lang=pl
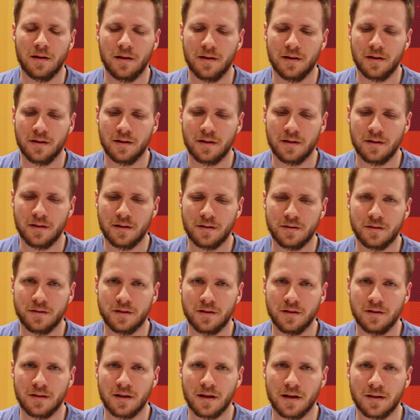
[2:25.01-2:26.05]
E,
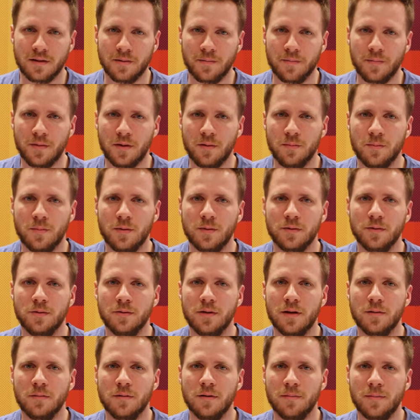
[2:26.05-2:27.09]
czyli tak,
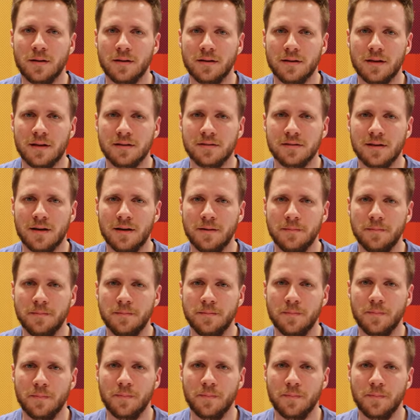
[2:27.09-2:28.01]
importujemy pandasa